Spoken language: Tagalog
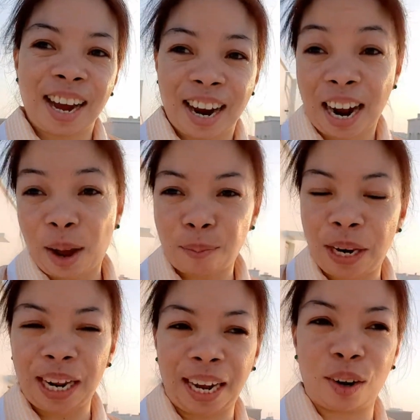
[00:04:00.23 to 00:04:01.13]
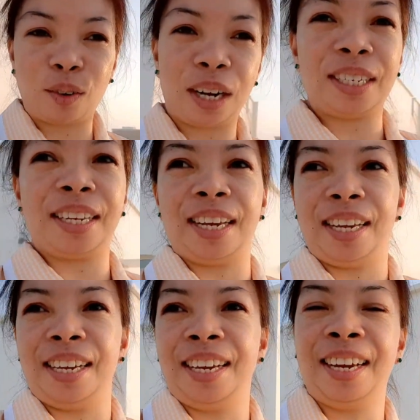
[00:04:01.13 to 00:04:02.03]
Ang happy lang ako
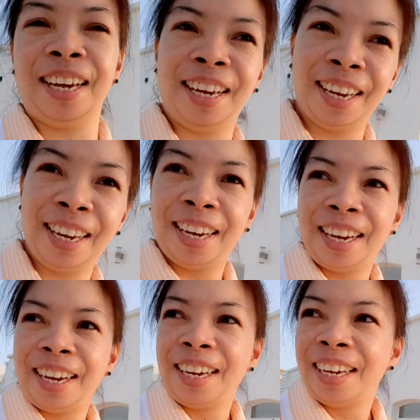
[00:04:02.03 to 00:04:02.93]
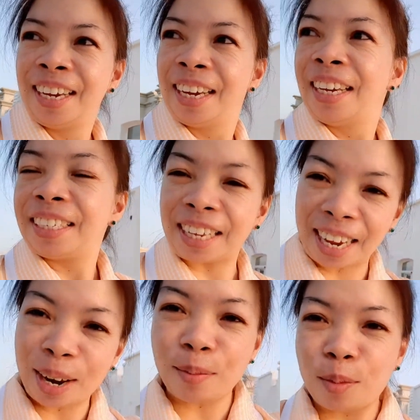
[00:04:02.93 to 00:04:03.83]
kasi sa
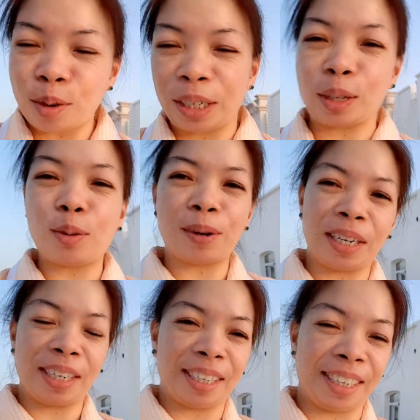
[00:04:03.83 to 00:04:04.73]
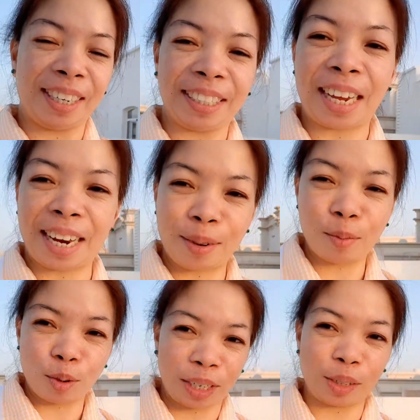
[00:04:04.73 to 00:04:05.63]
ilang buwan ko bang sa ilang
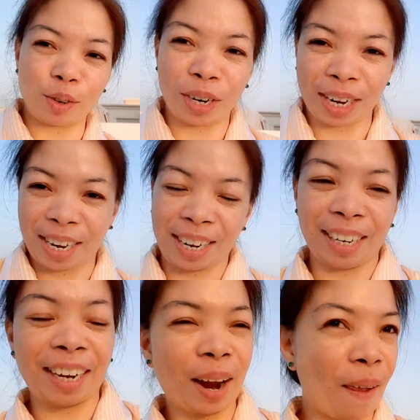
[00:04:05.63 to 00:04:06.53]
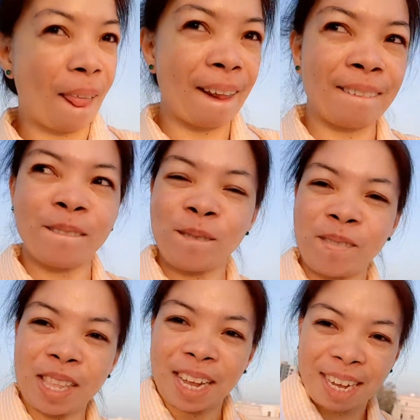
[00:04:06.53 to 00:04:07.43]
buwan ko nag
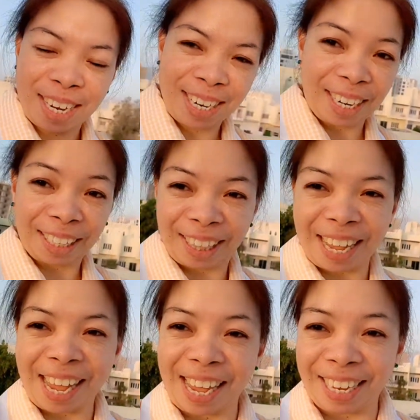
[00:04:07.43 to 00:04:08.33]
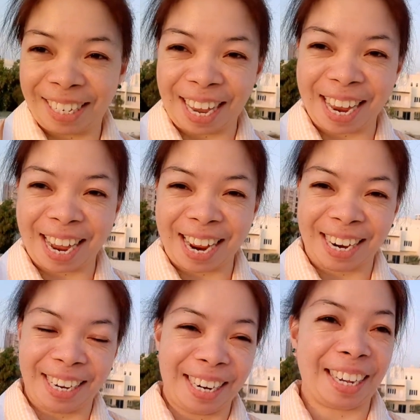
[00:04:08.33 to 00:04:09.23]
nagtiis,
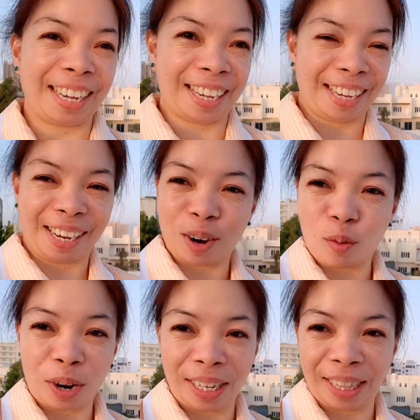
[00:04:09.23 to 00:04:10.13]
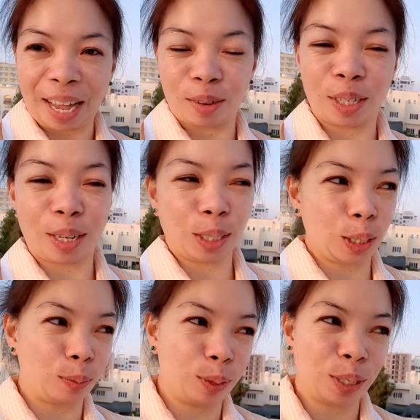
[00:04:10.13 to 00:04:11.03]
ayan, naka 1,000
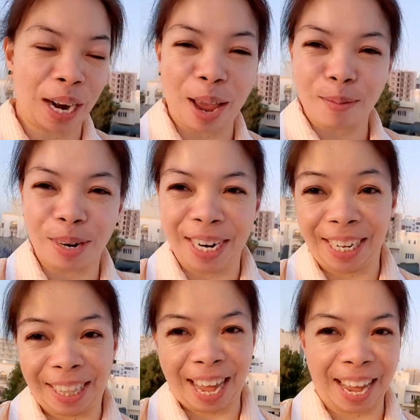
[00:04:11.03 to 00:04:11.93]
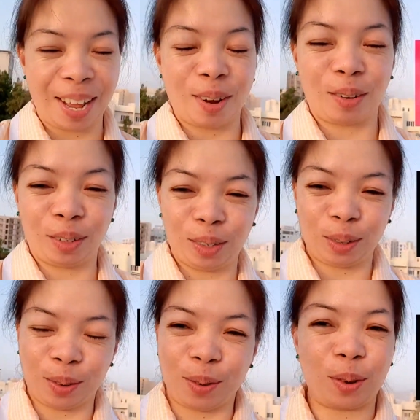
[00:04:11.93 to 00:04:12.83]
subscriber na tayo.
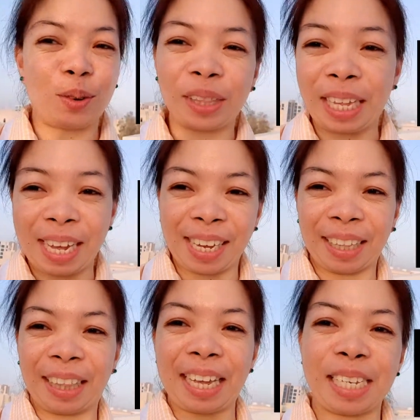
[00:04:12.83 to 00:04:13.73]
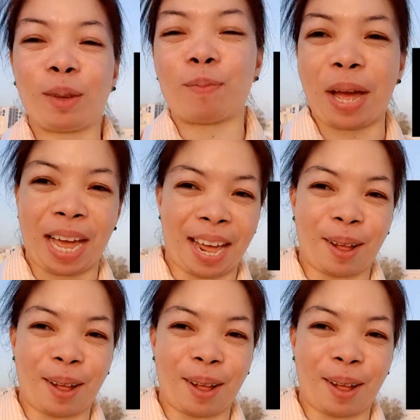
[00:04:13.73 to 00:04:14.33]
So, kunting oh tiis pa